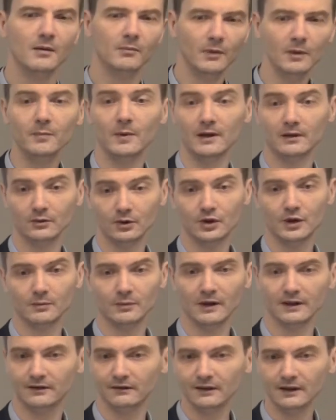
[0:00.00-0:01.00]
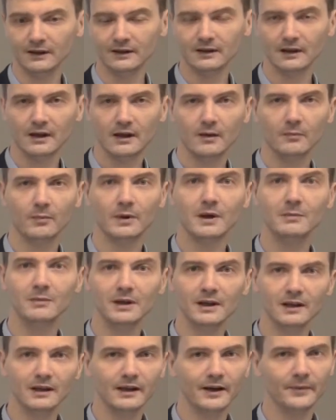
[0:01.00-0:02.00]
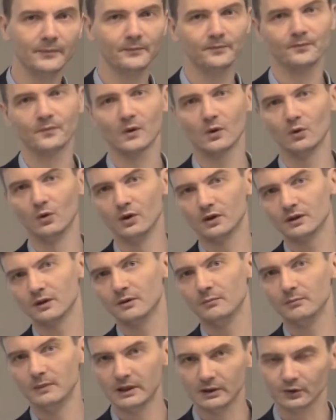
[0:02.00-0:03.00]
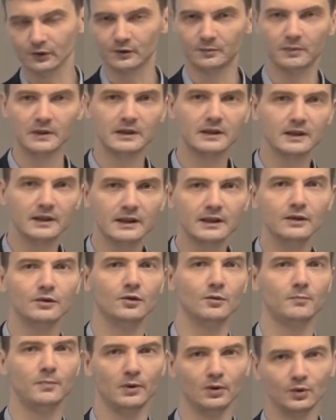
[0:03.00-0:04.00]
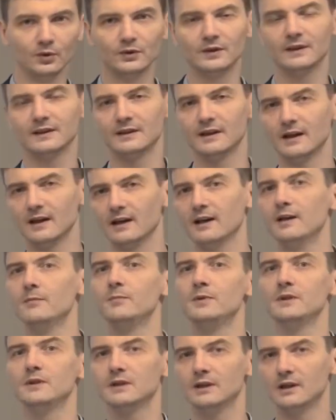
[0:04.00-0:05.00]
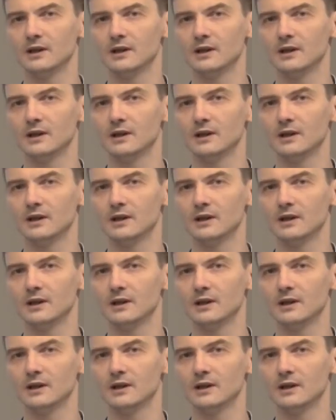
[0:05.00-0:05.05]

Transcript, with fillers: мы получим ответ примерно от минус 5 до плюс 45